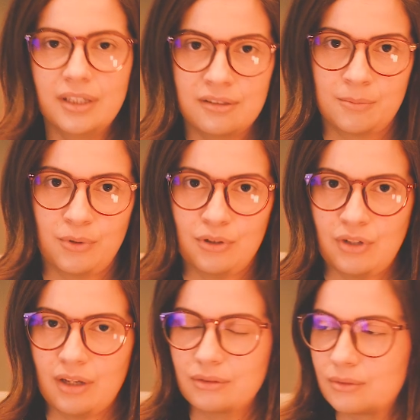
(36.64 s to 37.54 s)
desse
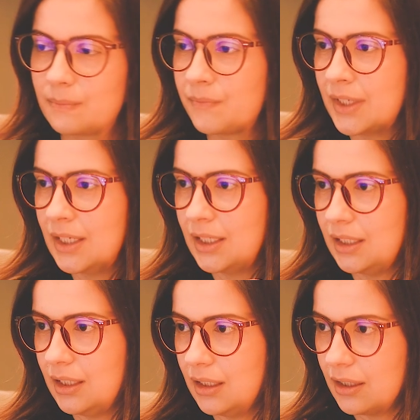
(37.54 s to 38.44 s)
projeto.
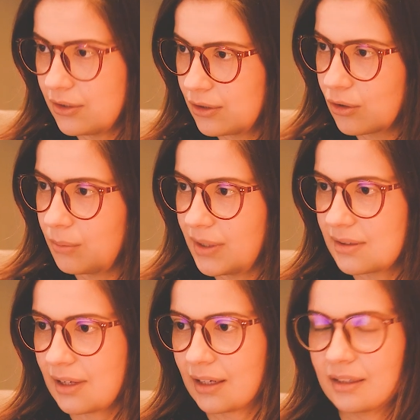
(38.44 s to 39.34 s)
E antes de eu
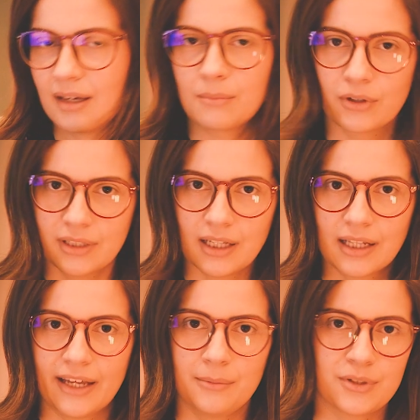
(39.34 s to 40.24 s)
começar aqui a
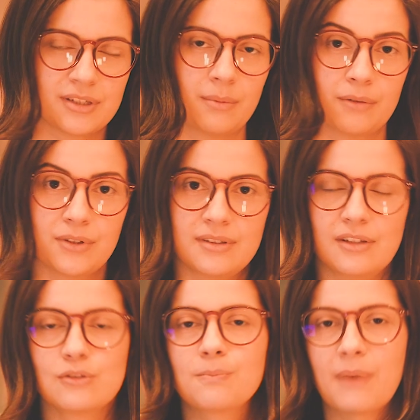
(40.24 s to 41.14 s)
modelar e mostrar para
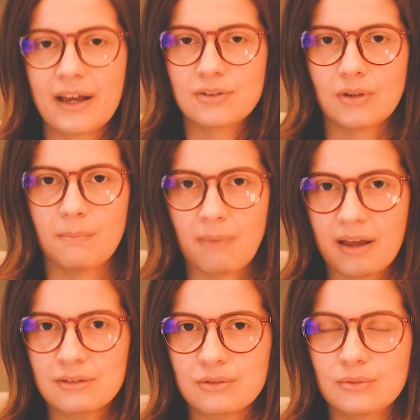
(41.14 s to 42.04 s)
vocês o passo a
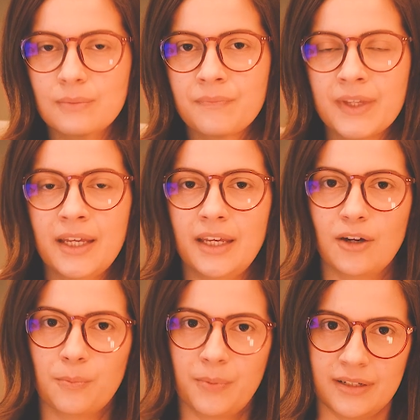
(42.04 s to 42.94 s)
passo,
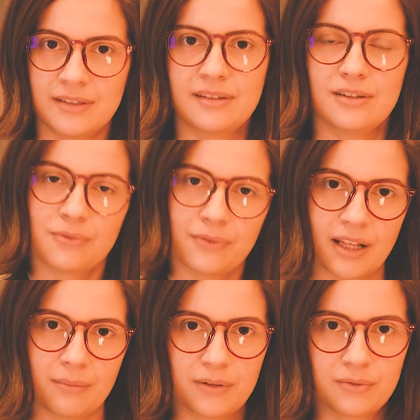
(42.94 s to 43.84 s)
eu preciso
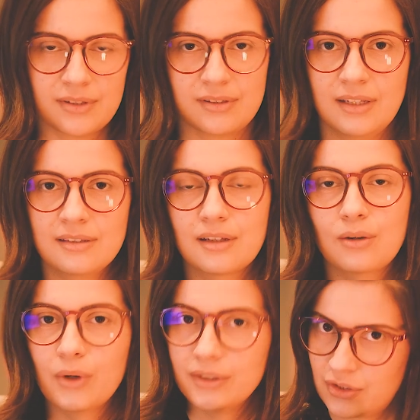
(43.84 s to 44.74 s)
falar para vocês que
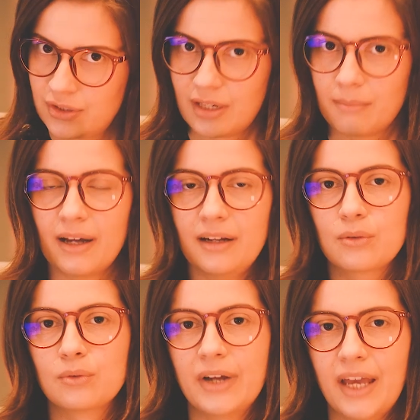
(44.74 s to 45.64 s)
quando a gente trabalha
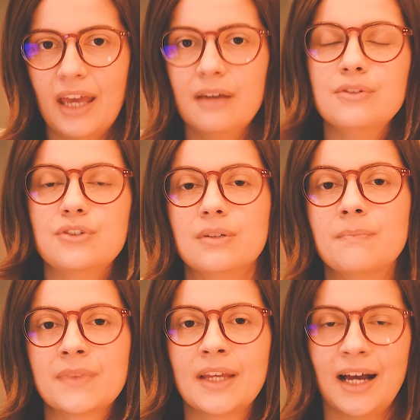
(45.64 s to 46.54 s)
com Revit,
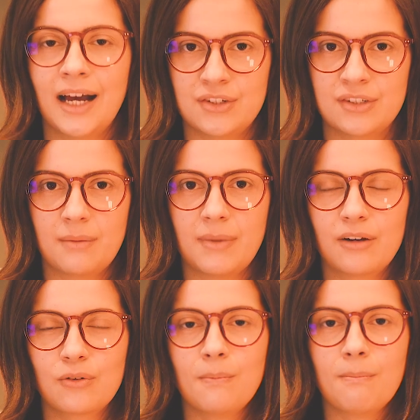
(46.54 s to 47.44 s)
a gente
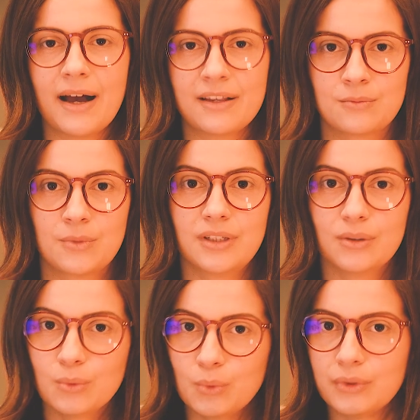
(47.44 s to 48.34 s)
trabalha com base no
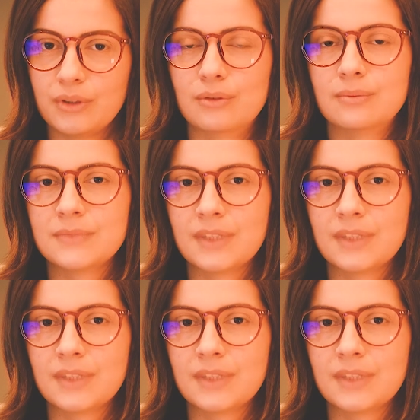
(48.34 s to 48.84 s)
modelo único.